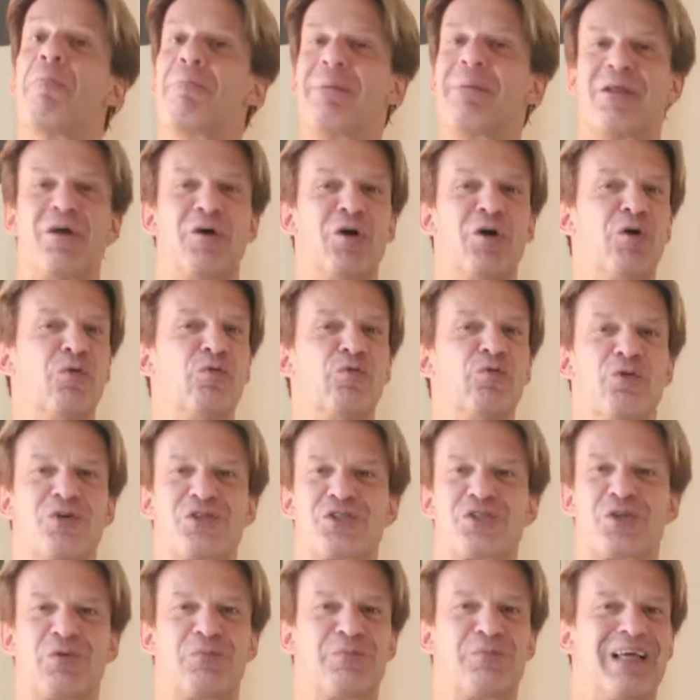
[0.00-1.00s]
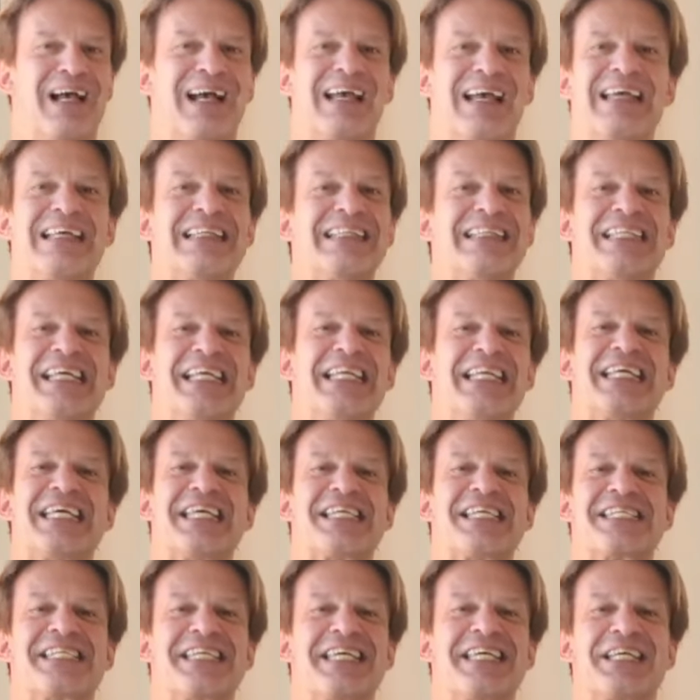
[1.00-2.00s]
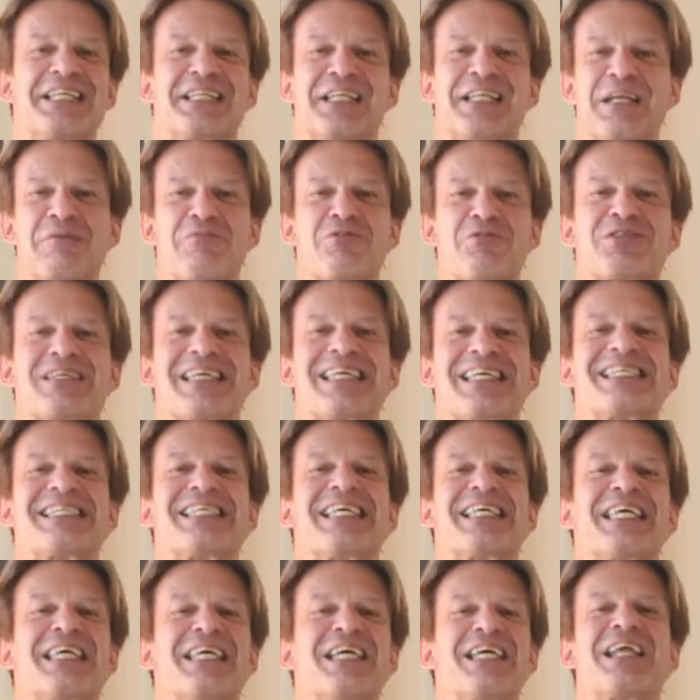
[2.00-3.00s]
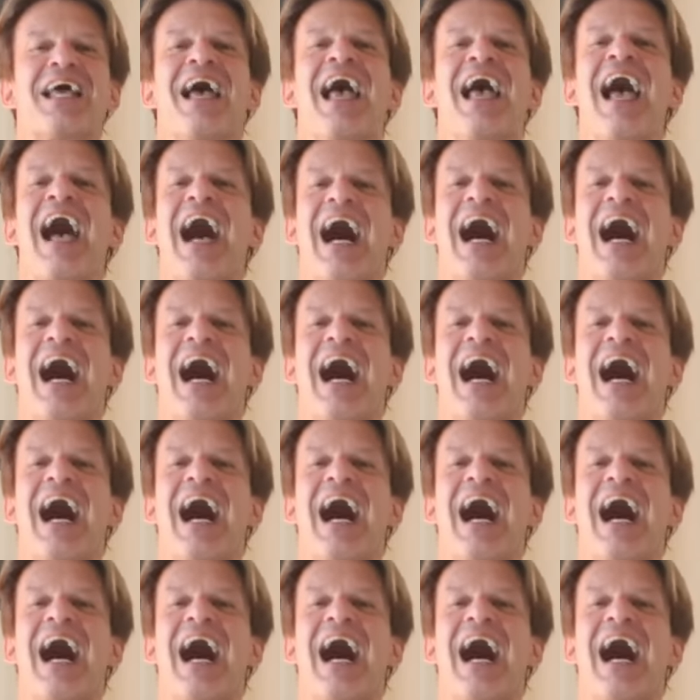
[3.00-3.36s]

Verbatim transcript: Pero nuestro viaje tiene que seguir, tenemos que seguir